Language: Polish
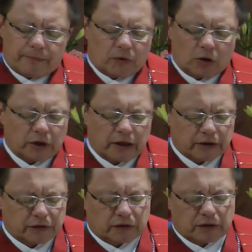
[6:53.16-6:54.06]
To nie
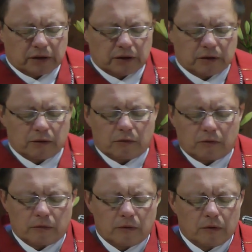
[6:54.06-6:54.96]
jest y, y,
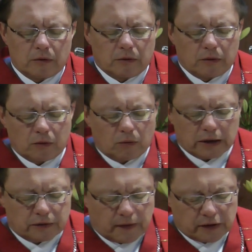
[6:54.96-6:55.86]

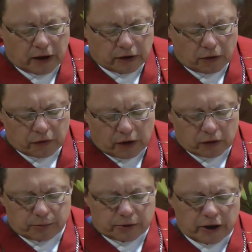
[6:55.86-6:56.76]
łatwa diagnoza
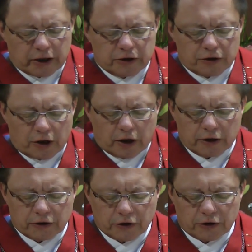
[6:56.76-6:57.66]
do przyjęcia.
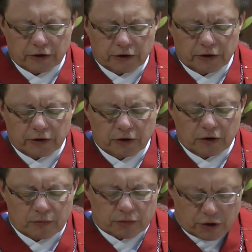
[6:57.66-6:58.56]
Nie?
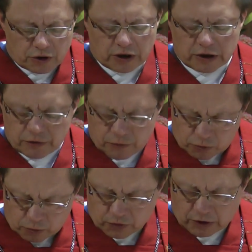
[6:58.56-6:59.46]
Przyszedł i
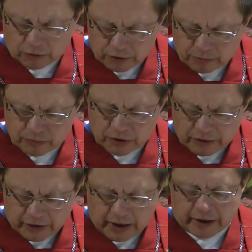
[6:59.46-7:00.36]
wyrzucał im
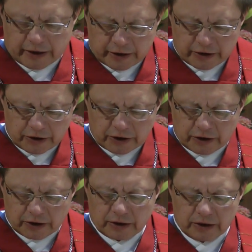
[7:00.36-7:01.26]
niewiarę
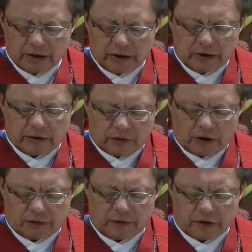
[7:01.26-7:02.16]
i
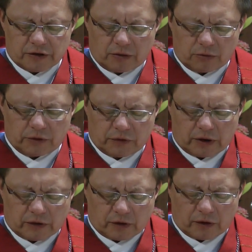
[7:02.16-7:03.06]
zatwardziałość
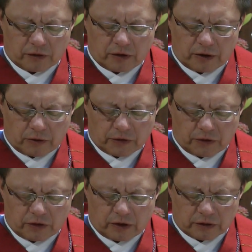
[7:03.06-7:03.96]
serca, sklerozę
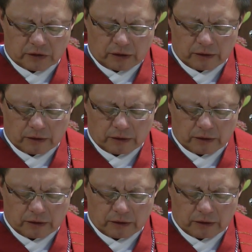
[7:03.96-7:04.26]
serca.